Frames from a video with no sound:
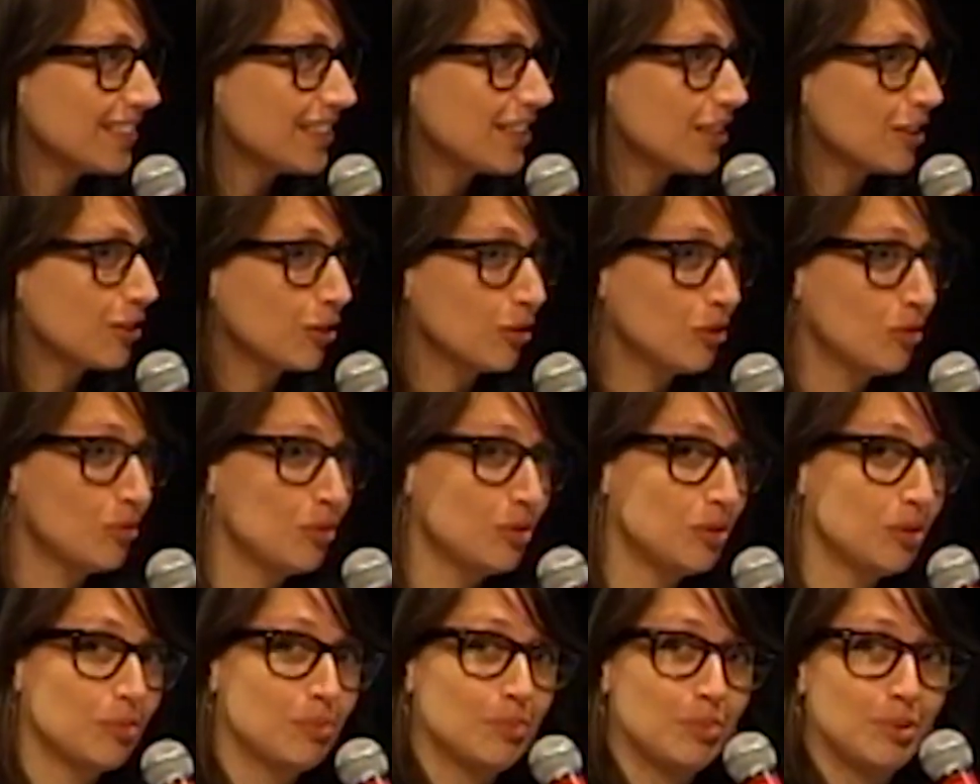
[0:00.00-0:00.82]
E todo
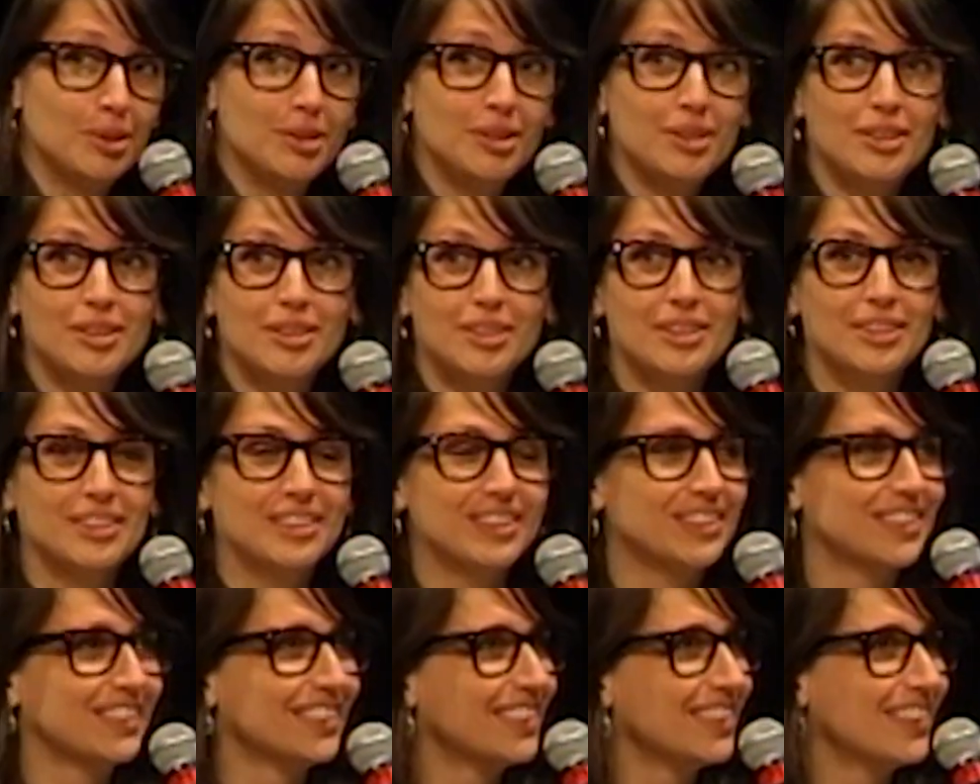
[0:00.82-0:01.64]
mundo, pô,
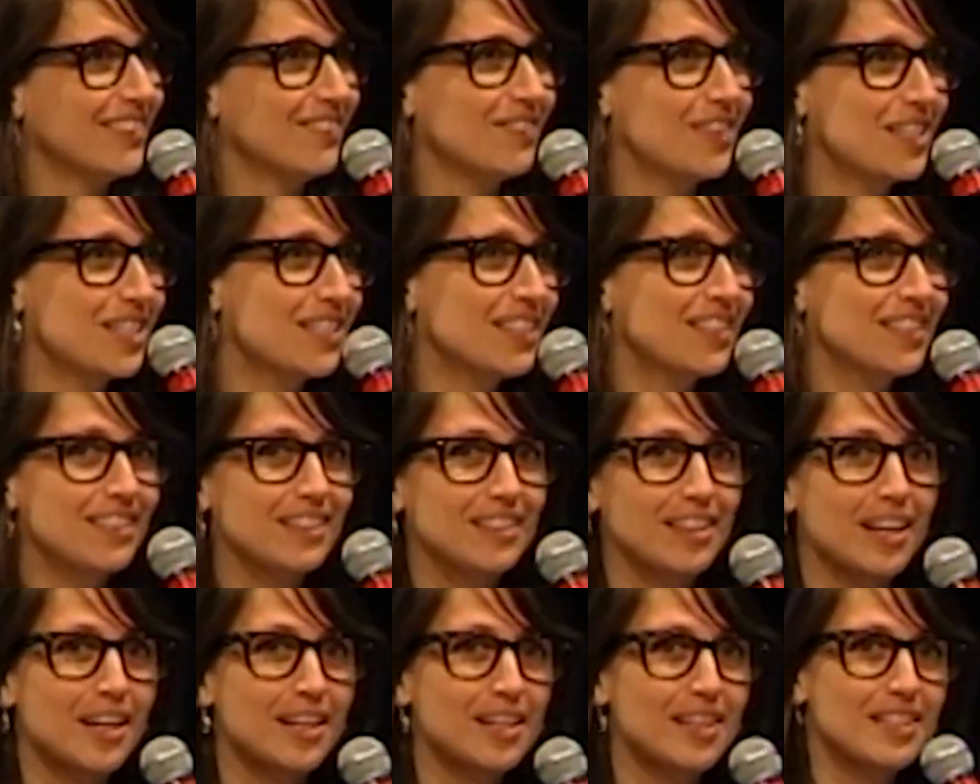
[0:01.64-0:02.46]
mas
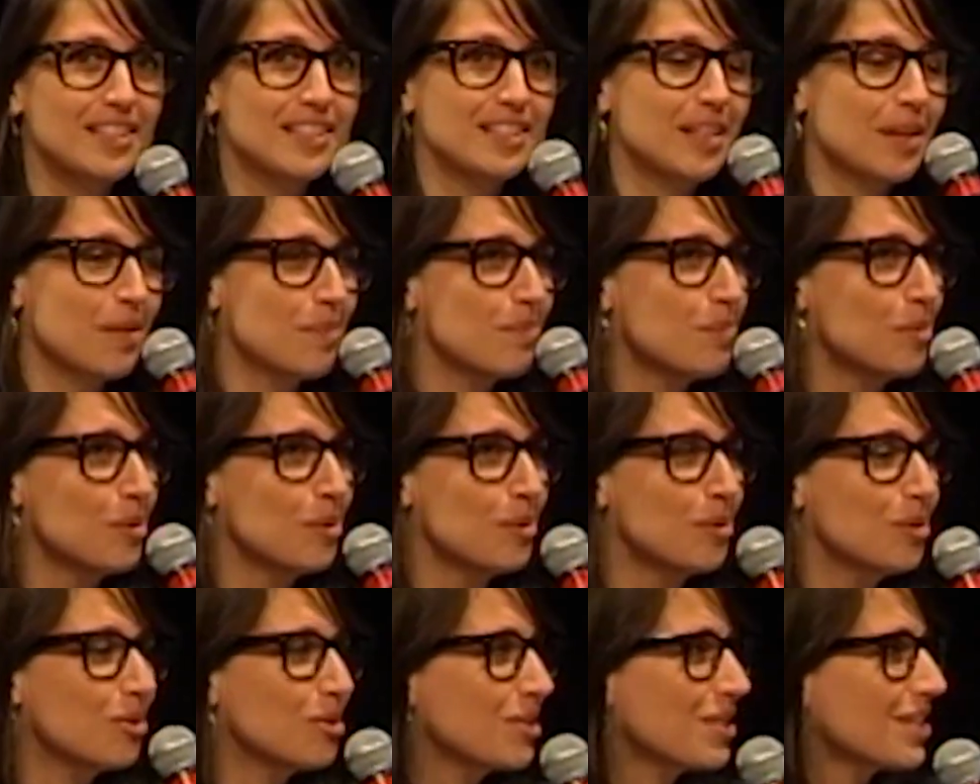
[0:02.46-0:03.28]
está aí, tem
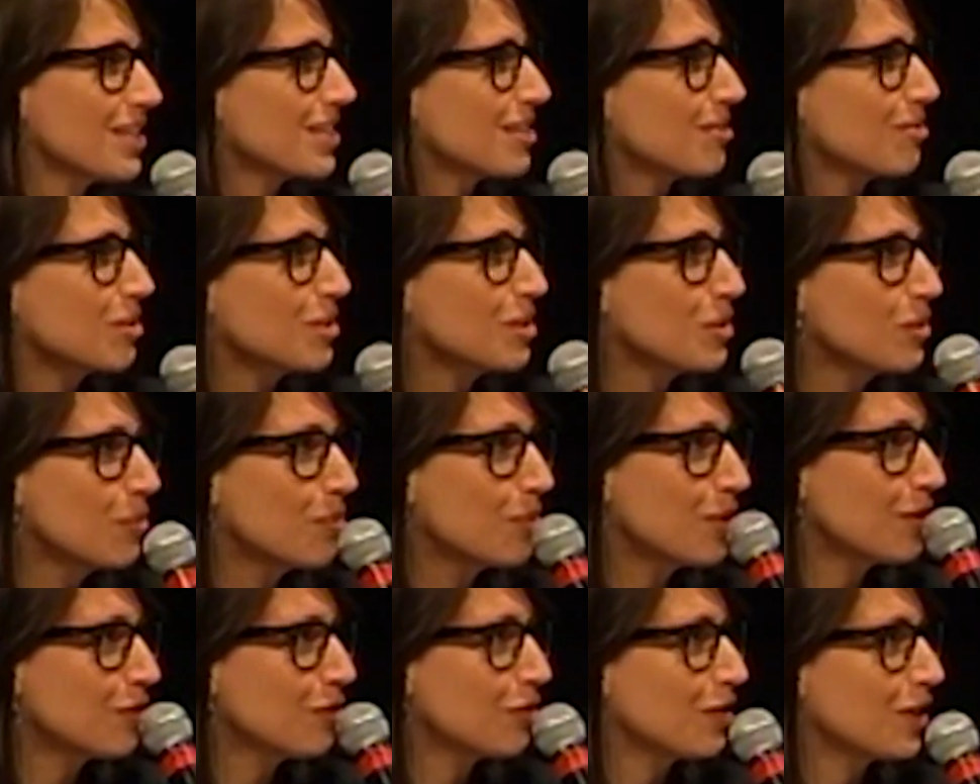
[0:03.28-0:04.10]
bolsa, situação
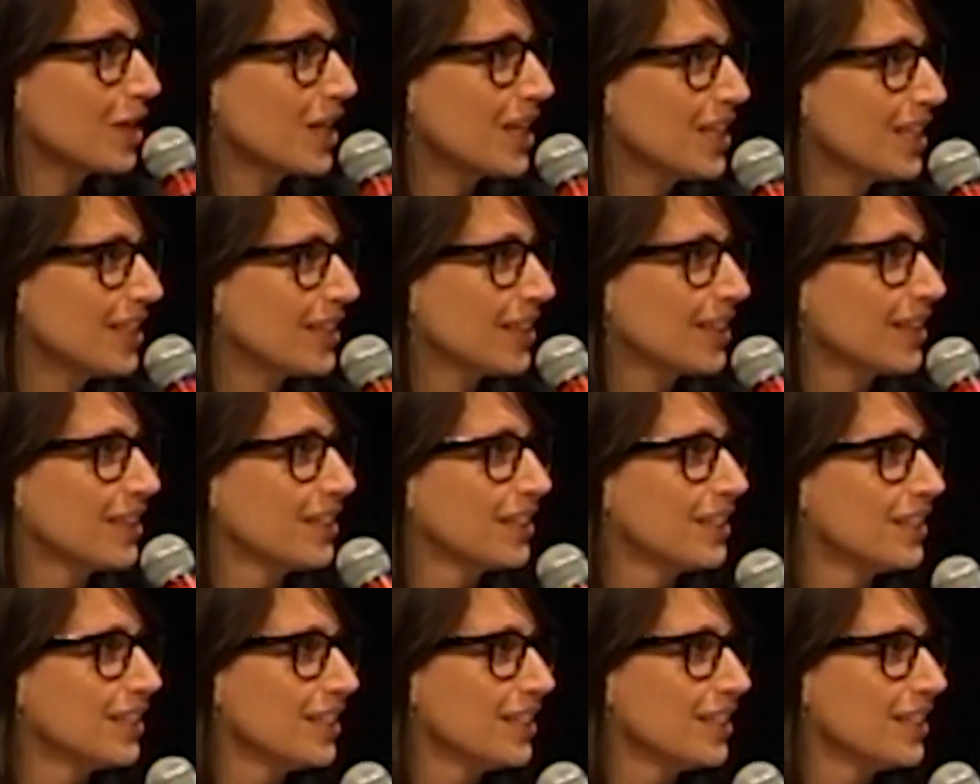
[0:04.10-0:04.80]
perfeita.